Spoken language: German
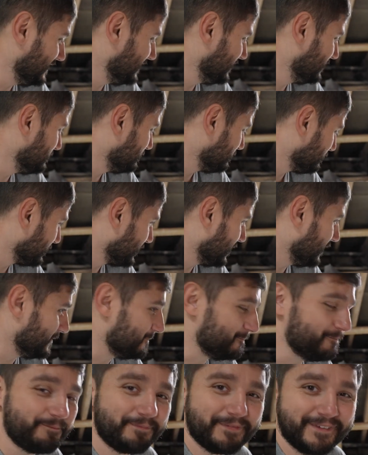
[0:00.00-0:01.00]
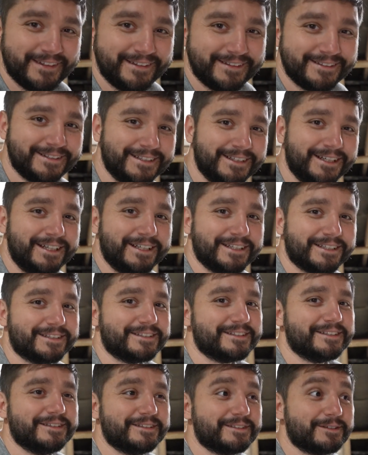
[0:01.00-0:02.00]
ähm, ja.
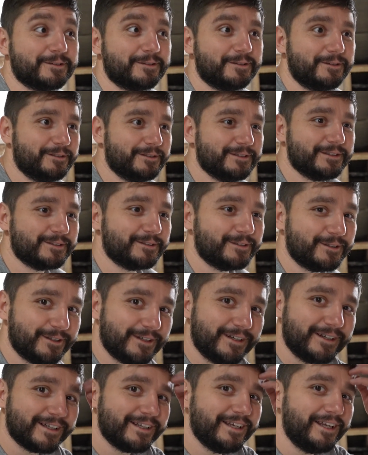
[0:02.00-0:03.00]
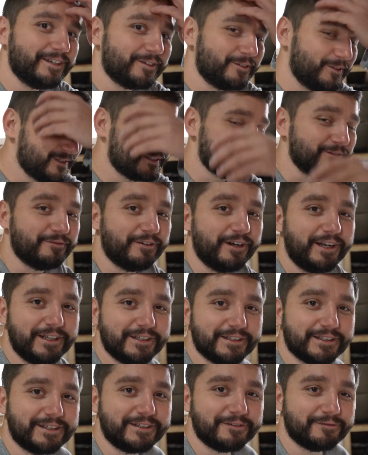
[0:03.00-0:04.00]
Das sind so, so äh, kleine
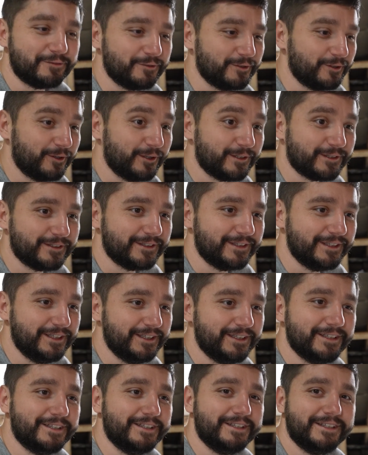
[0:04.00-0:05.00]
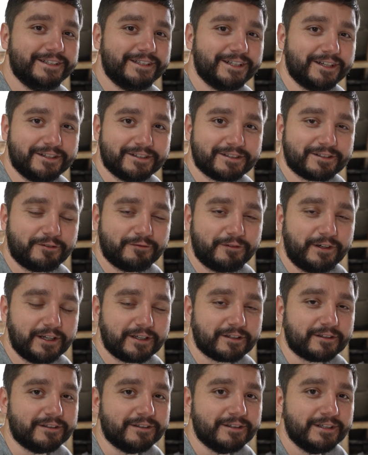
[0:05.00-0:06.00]
Kostenfallen dann für Leute, die, die da nicht drauf
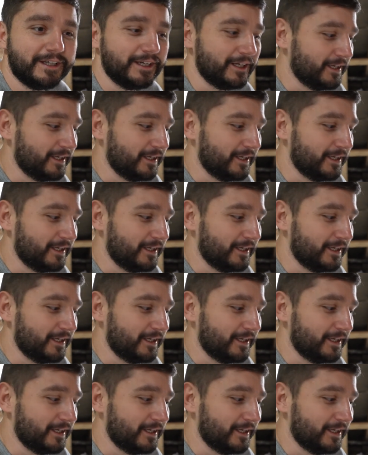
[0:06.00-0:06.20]
achten.